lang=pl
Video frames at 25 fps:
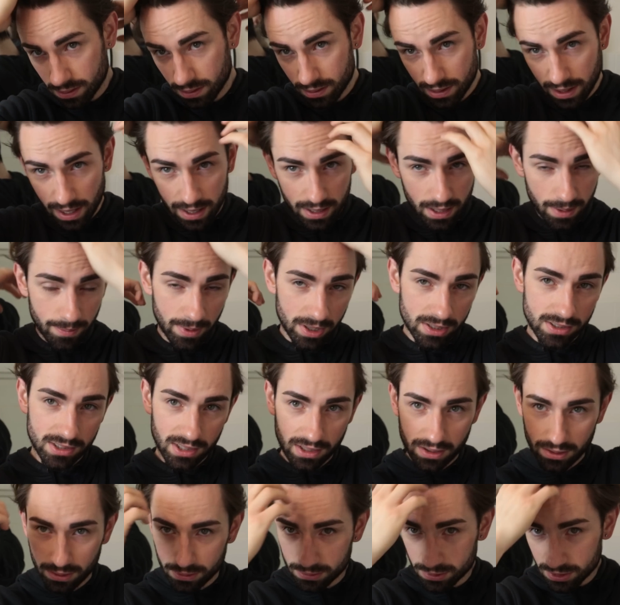ok, nie masz
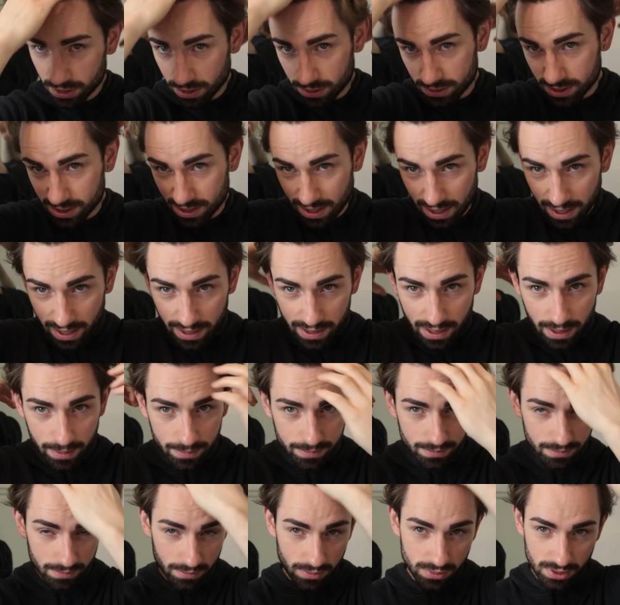takiego dużego sklejenia.
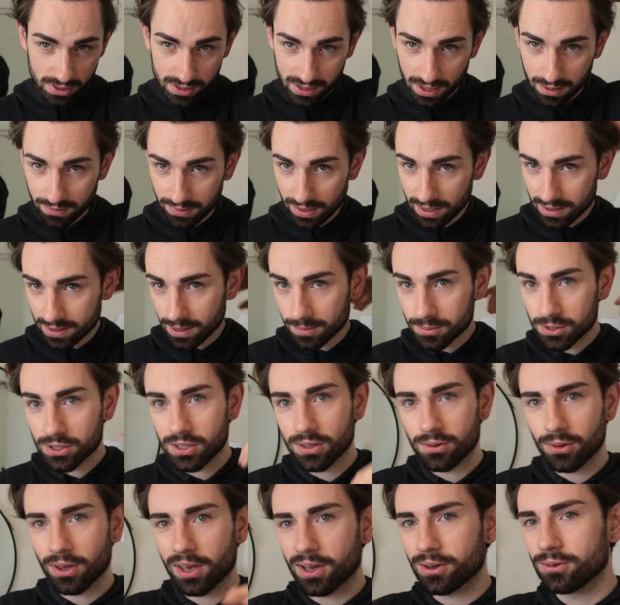Może za chwilę tam
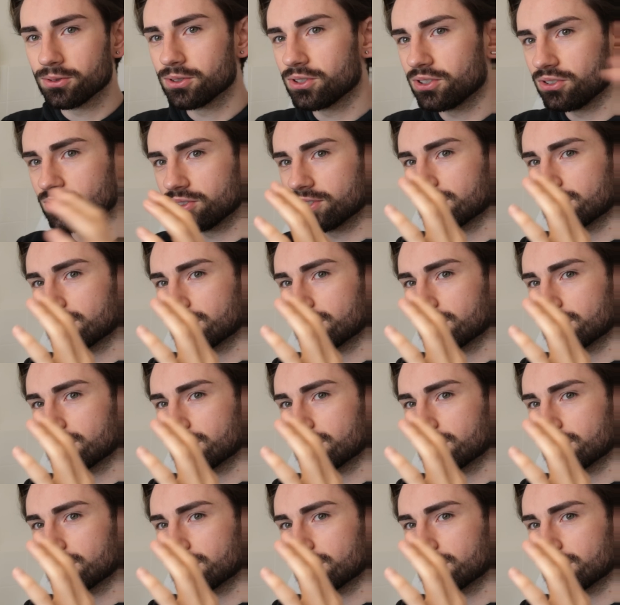się to jakoś